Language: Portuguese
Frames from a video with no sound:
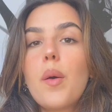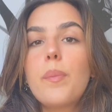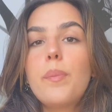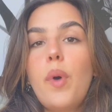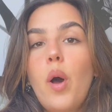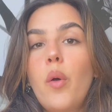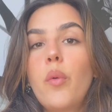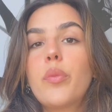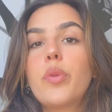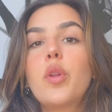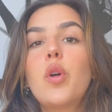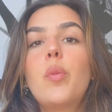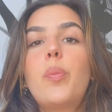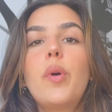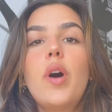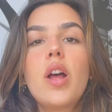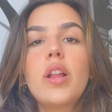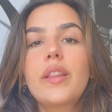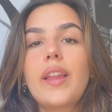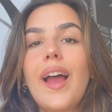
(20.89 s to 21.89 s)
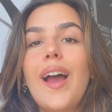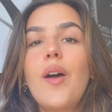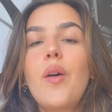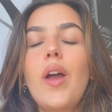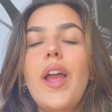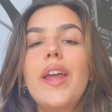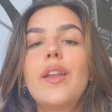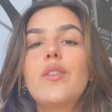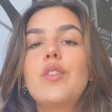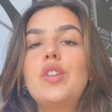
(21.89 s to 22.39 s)
Bom, o portal
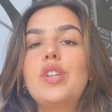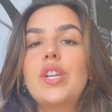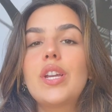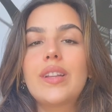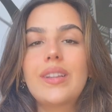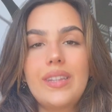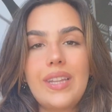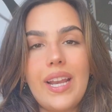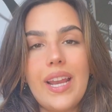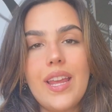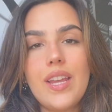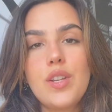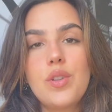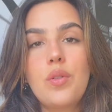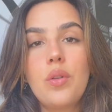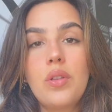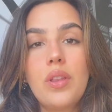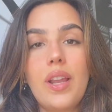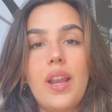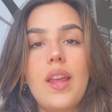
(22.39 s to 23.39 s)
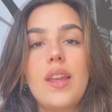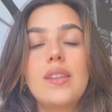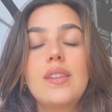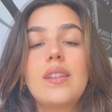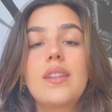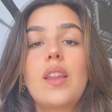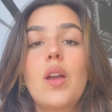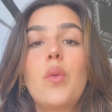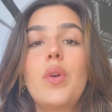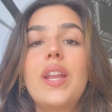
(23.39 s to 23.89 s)
é no dia 3 do 3,
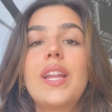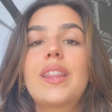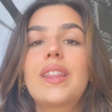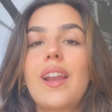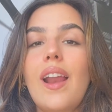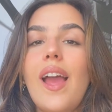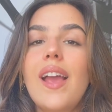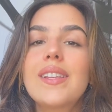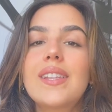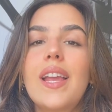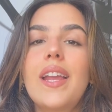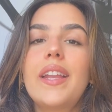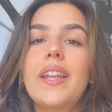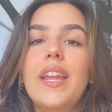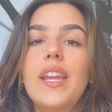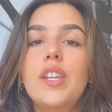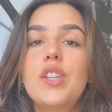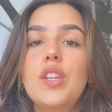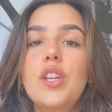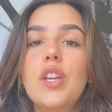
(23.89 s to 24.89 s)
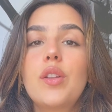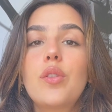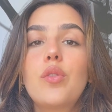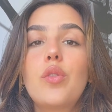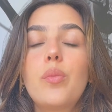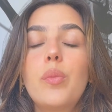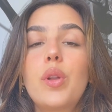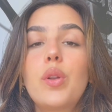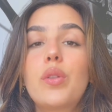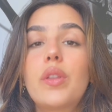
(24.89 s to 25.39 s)
então ele traz a energia do
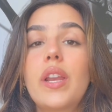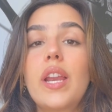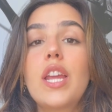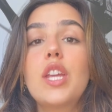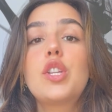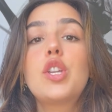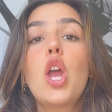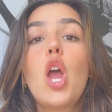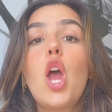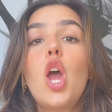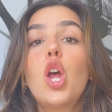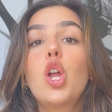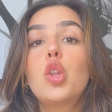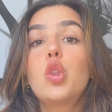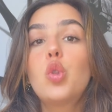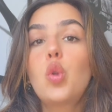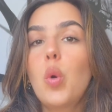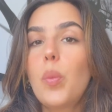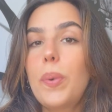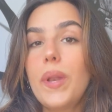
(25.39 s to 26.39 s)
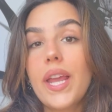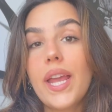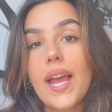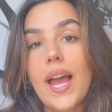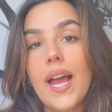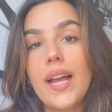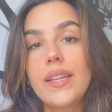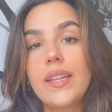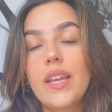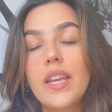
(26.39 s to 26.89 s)
número 3
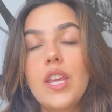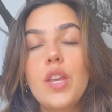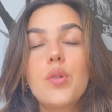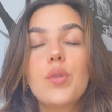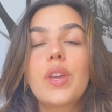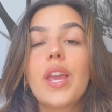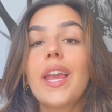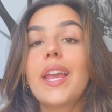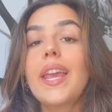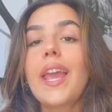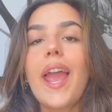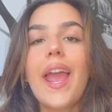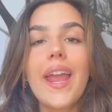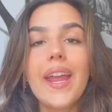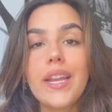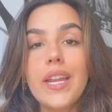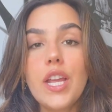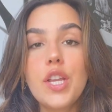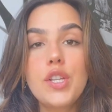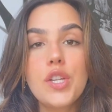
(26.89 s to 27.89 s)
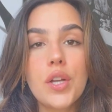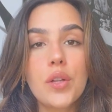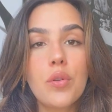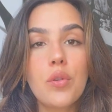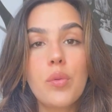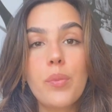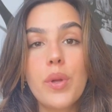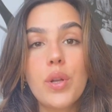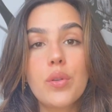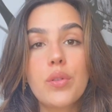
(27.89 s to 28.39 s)
duplicada. E o que é a energia do
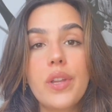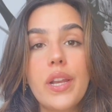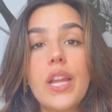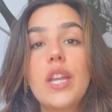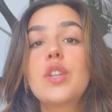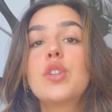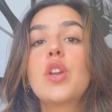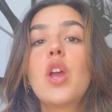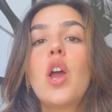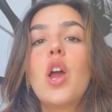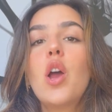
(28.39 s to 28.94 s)
número 3?